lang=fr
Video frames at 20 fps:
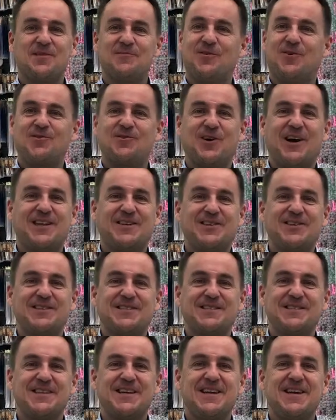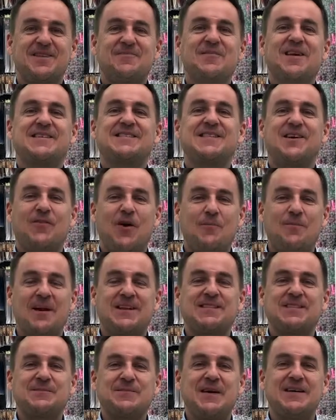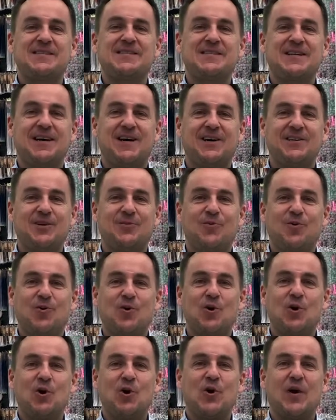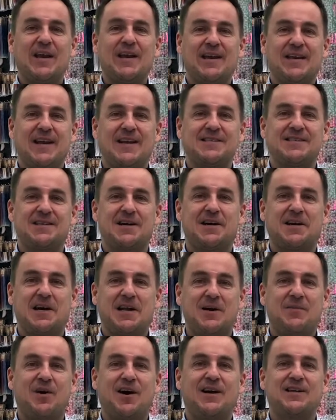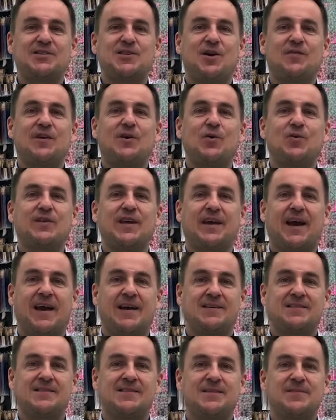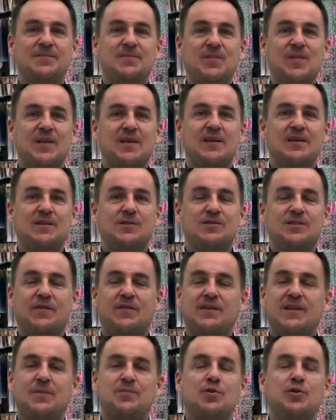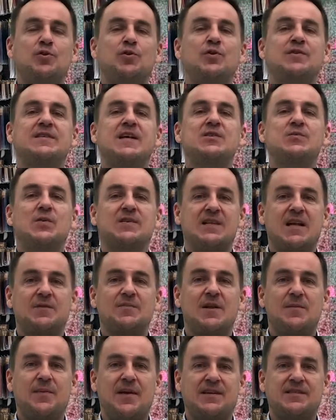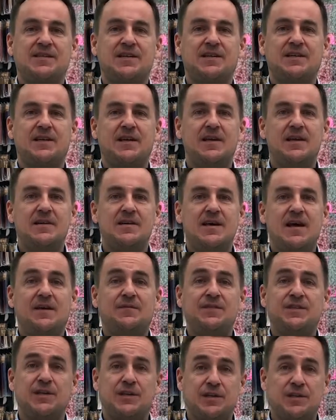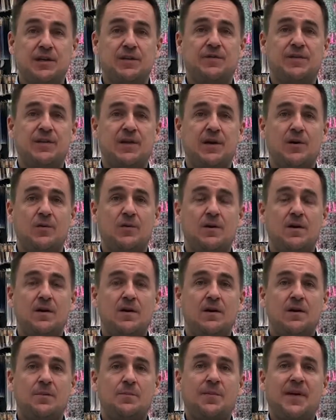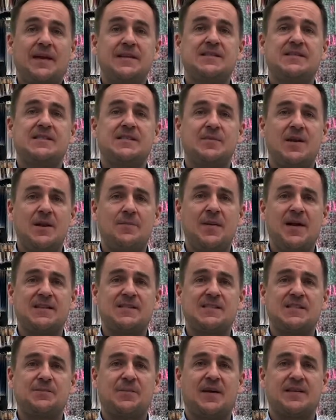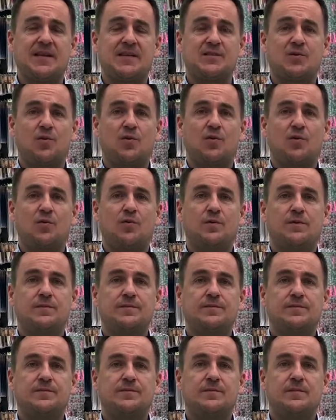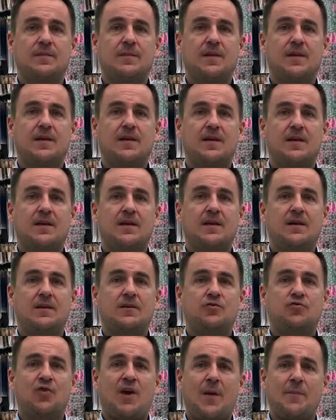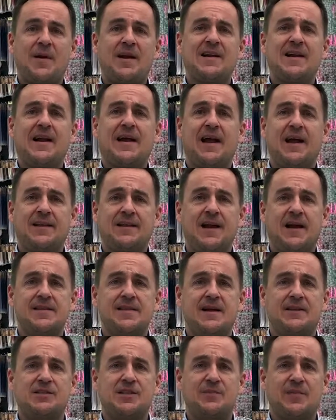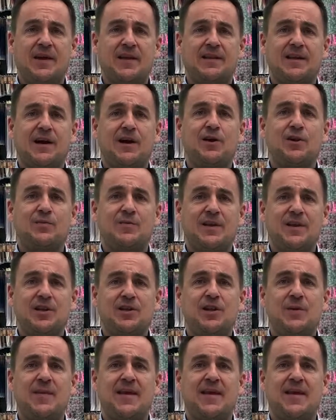Bonjour à tous. Merci d'avoir participé en si grand nombre au concours Eleganza en collaboration avec des Grèce. Vous avez été plus de 260 000 personnes à visionner notre vidéo, près de 10 000 participantes à ce concours. Je rappelle que la grande gagnante se méritera une minute de